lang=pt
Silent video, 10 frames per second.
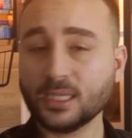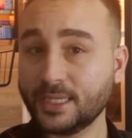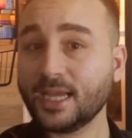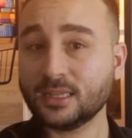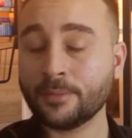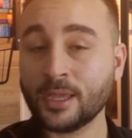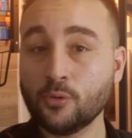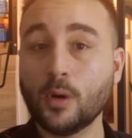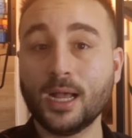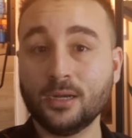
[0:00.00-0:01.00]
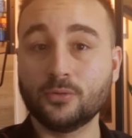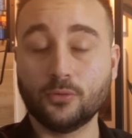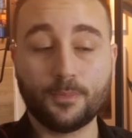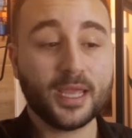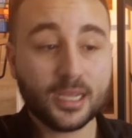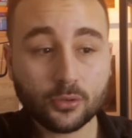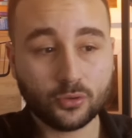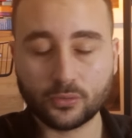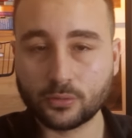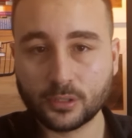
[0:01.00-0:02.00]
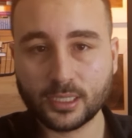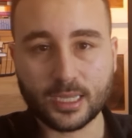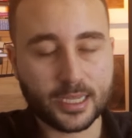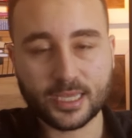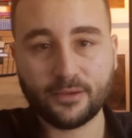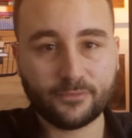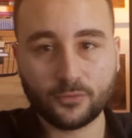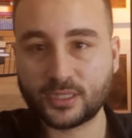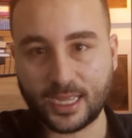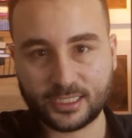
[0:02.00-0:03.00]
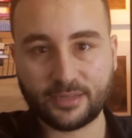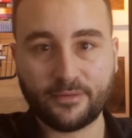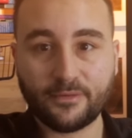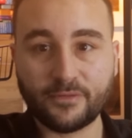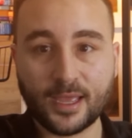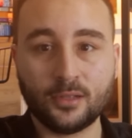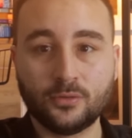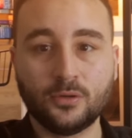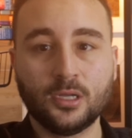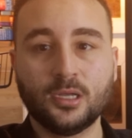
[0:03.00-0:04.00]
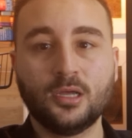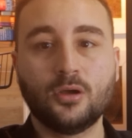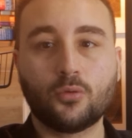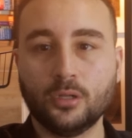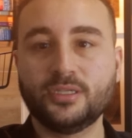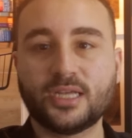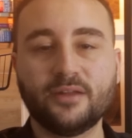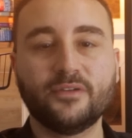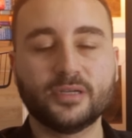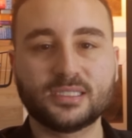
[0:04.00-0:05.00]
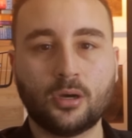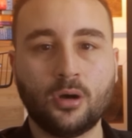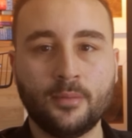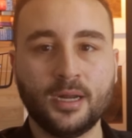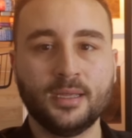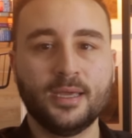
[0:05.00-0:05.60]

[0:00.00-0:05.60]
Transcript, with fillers: que era também um ano, o período em que Voltaire estava vivendo quando escreveu essa obra.